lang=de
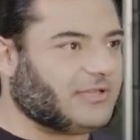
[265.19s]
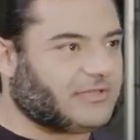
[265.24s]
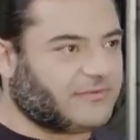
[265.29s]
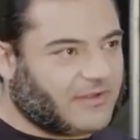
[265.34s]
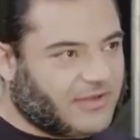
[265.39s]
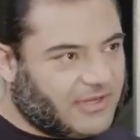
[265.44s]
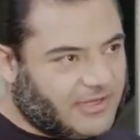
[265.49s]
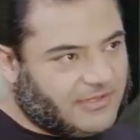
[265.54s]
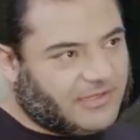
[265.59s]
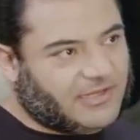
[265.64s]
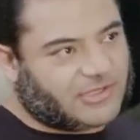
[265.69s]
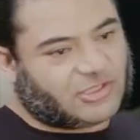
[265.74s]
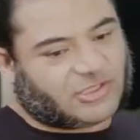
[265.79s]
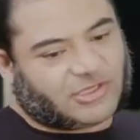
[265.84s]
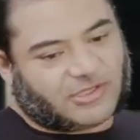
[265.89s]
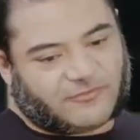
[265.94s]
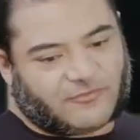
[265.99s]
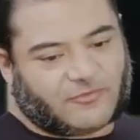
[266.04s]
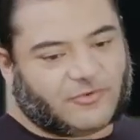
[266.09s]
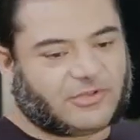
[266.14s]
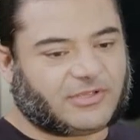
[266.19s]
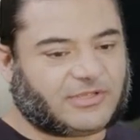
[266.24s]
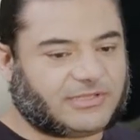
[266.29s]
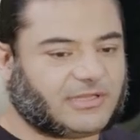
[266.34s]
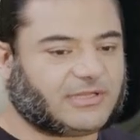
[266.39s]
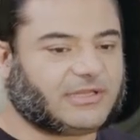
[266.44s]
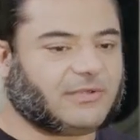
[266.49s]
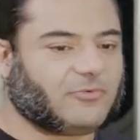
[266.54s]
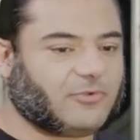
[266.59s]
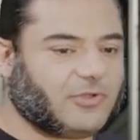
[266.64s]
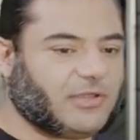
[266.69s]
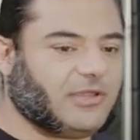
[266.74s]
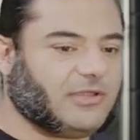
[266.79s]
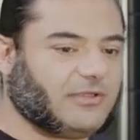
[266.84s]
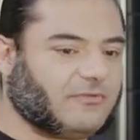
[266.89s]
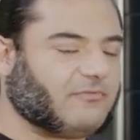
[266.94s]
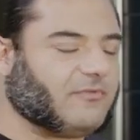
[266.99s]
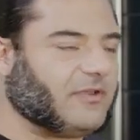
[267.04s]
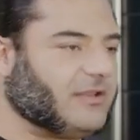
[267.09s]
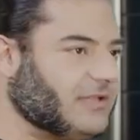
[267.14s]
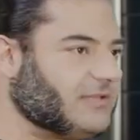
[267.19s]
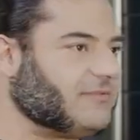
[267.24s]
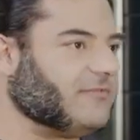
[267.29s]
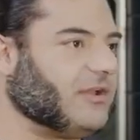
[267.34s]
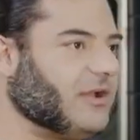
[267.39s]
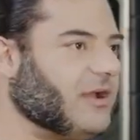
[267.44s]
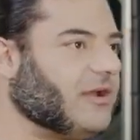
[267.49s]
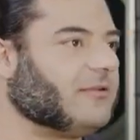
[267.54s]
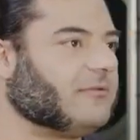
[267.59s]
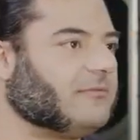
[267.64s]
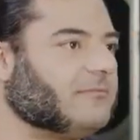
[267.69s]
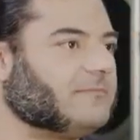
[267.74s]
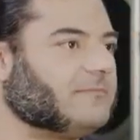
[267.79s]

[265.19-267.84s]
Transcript: Das war dann der Schritt, wo ich gesagt habe, okay, ich werde jetzt vegan.